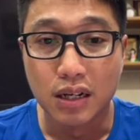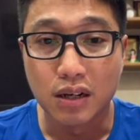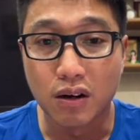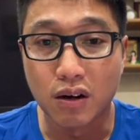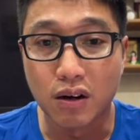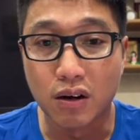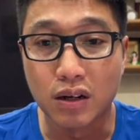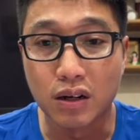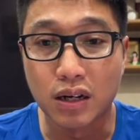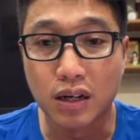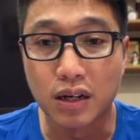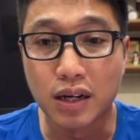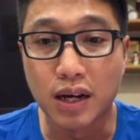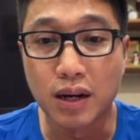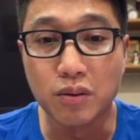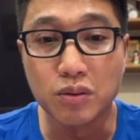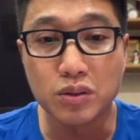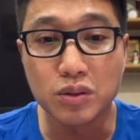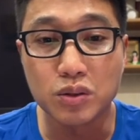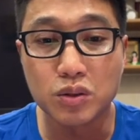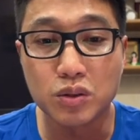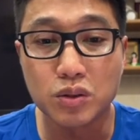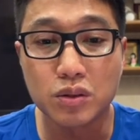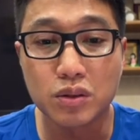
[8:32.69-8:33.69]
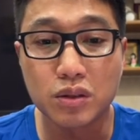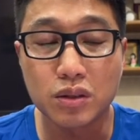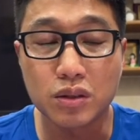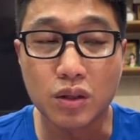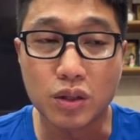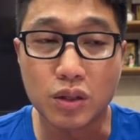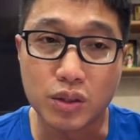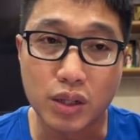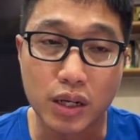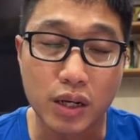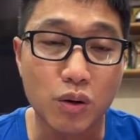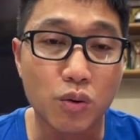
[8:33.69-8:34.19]
còn nếu
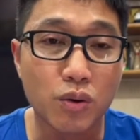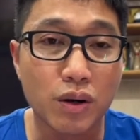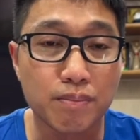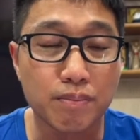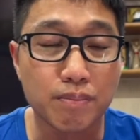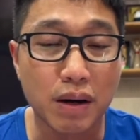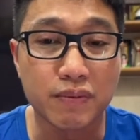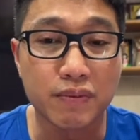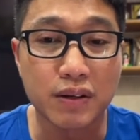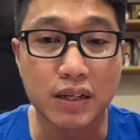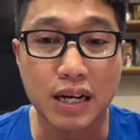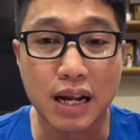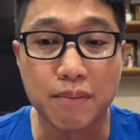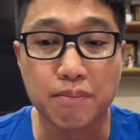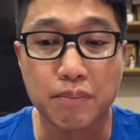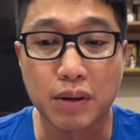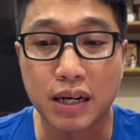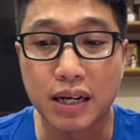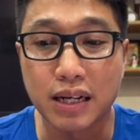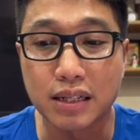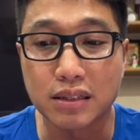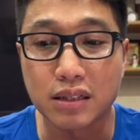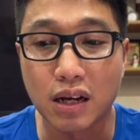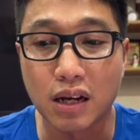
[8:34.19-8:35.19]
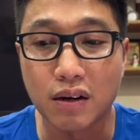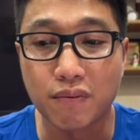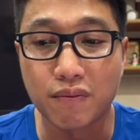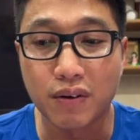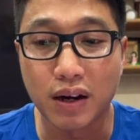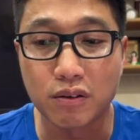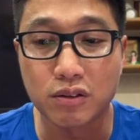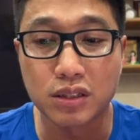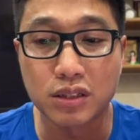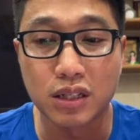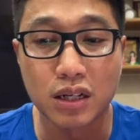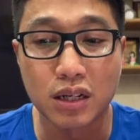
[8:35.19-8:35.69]
đội tuyển U hai mươi ba Việt Nam mà ghi tên
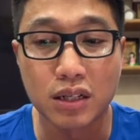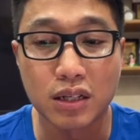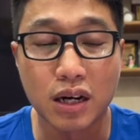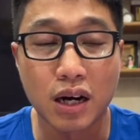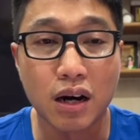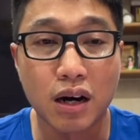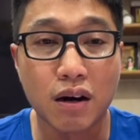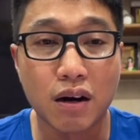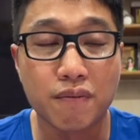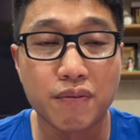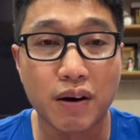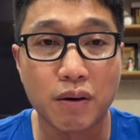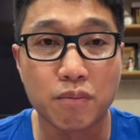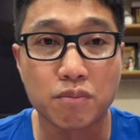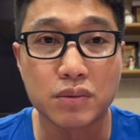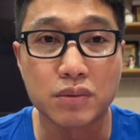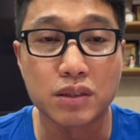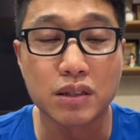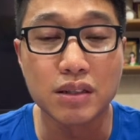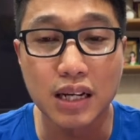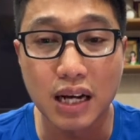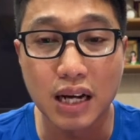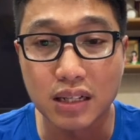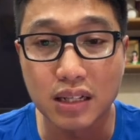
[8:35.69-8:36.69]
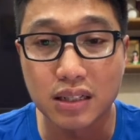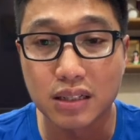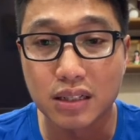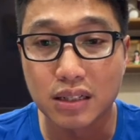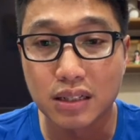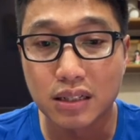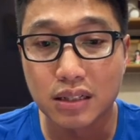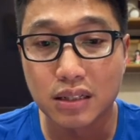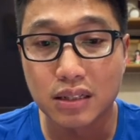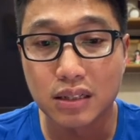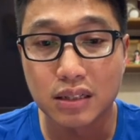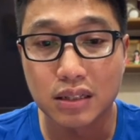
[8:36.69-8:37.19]
vào chơi ở vòng tứ kết
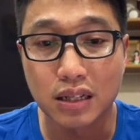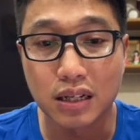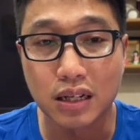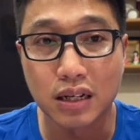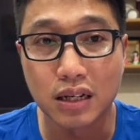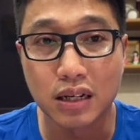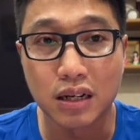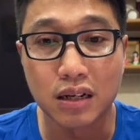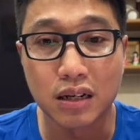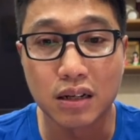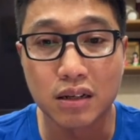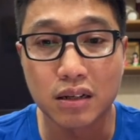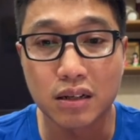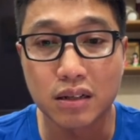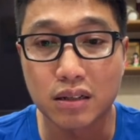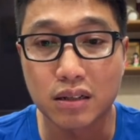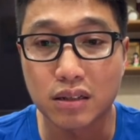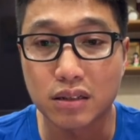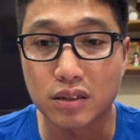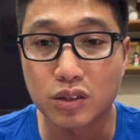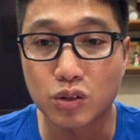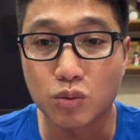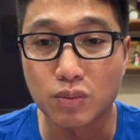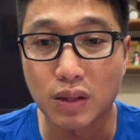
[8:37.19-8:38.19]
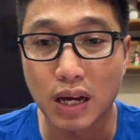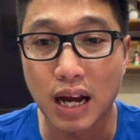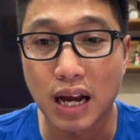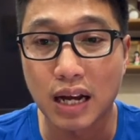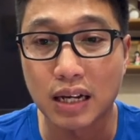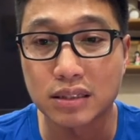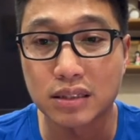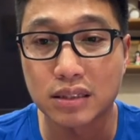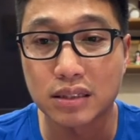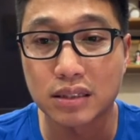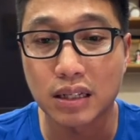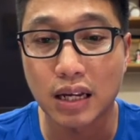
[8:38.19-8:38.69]
thì chúng
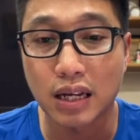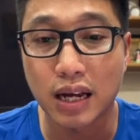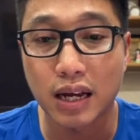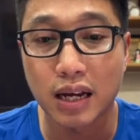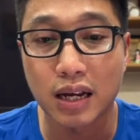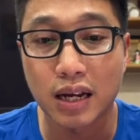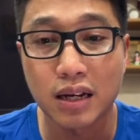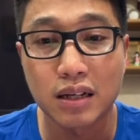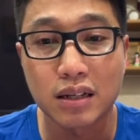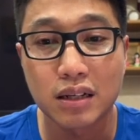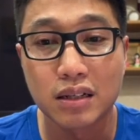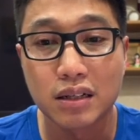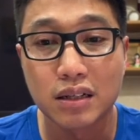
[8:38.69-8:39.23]
ta sẽ